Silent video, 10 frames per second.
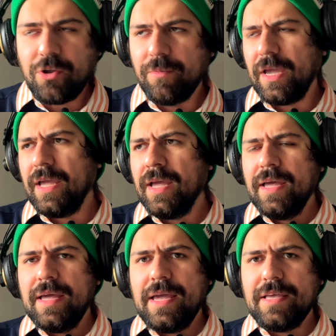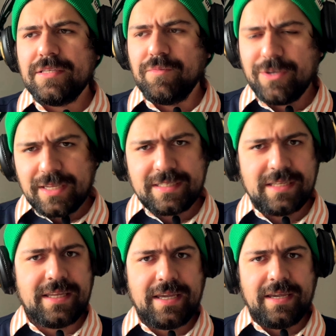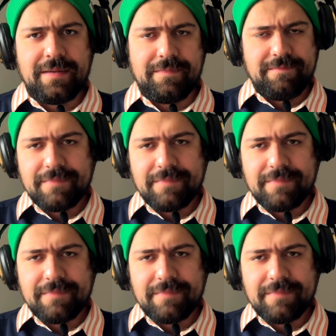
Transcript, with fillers: Como que es muy interesante que